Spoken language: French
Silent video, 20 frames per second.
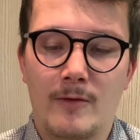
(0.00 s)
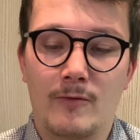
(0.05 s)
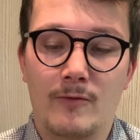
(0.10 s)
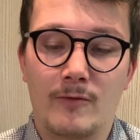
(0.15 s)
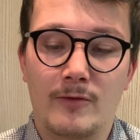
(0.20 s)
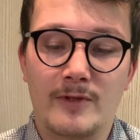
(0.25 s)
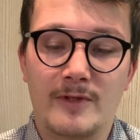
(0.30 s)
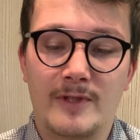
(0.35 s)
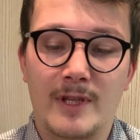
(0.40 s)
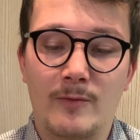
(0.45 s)

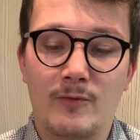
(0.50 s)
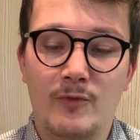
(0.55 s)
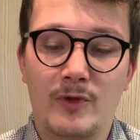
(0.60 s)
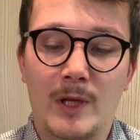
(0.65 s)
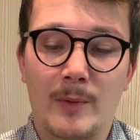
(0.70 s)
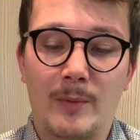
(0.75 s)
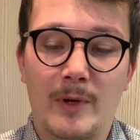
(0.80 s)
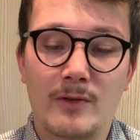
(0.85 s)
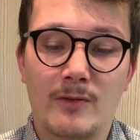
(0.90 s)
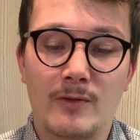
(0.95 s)
Donc cette
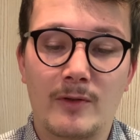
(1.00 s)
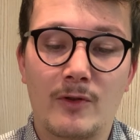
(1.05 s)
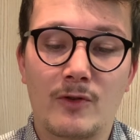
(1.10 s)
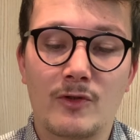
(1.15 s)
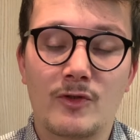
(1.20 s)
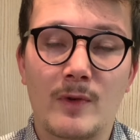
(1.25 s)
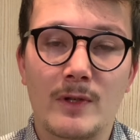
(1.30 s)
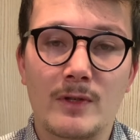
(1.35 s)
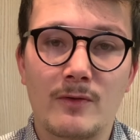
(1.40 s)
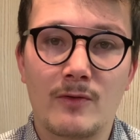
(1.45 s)
montre est présentée en
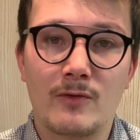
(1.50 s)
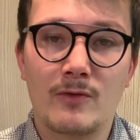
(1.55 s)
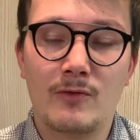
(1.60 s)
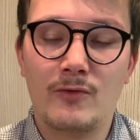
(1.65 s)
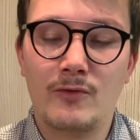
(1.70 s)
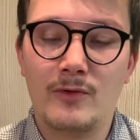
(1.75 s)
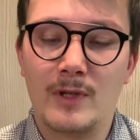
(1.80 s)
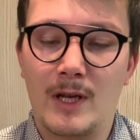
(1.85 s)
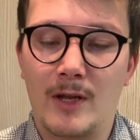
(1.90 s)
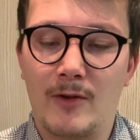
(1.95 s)

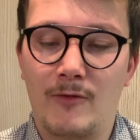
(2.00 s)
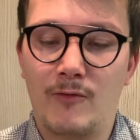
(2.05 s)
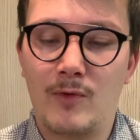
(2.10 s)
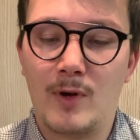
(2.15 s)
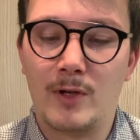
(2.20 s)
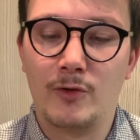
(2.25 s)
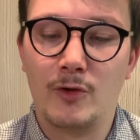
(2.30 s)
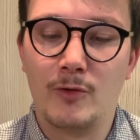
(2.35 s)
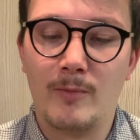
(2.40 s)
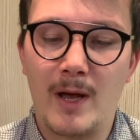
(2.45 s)
1972 à la
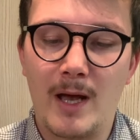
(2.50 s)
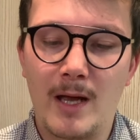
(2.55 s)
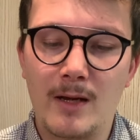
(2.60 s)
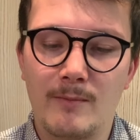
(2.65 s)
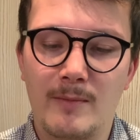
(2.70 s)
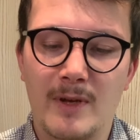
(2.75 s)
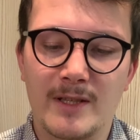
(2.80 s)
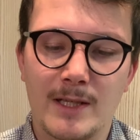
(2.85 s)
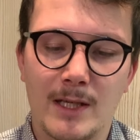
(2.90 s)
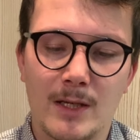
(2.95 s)
foire de
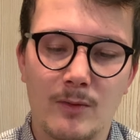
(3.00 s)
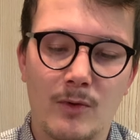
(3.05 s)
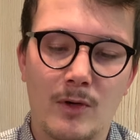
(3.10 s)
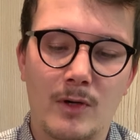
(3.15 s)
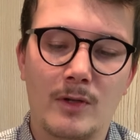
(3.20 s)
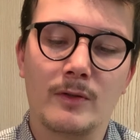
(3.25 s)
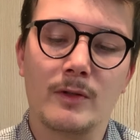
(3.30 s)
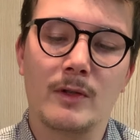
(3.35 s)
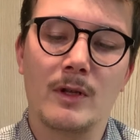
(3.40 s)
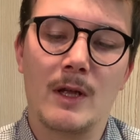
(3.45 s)
Bâle,
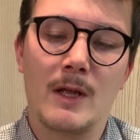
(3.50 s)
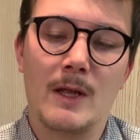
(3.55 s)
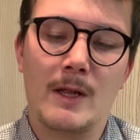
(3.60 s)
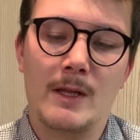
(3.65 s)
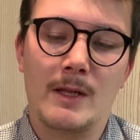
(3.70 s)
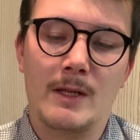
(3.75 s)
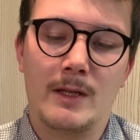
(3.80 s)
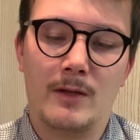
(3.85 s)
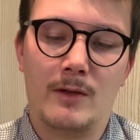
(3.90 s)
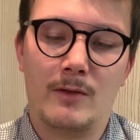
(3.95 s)
Baselworld,
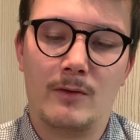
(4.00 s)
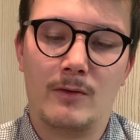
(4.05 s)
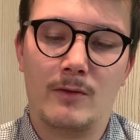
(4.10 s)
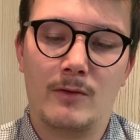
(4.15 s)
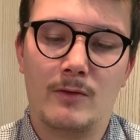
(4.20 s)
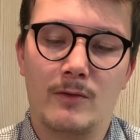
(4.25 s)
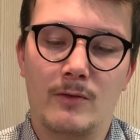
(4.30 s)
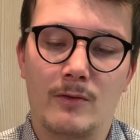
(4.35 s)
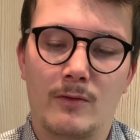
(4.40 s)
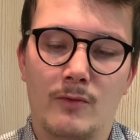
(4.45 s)

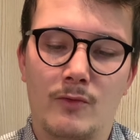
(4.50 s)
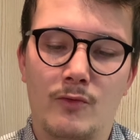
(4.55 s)
euh,